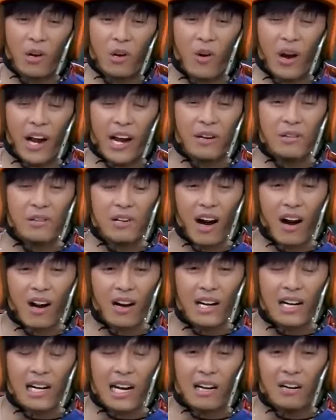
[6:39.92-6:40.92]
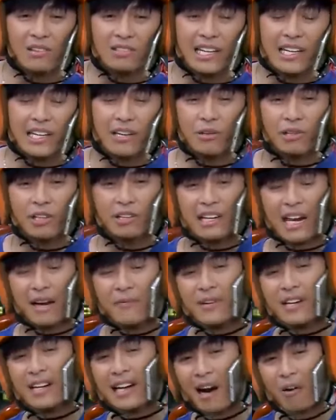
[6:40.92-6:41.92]
hỏi cô Hiền của con á, là con thi vô trường
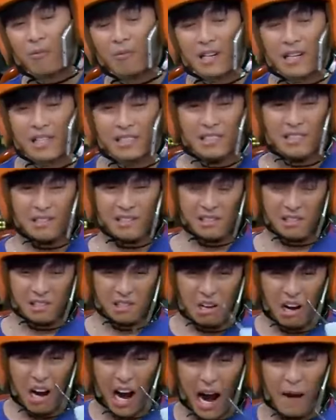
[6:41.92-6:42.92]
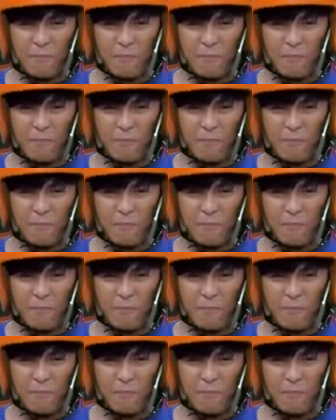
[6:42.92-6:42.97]
làm phi công á, có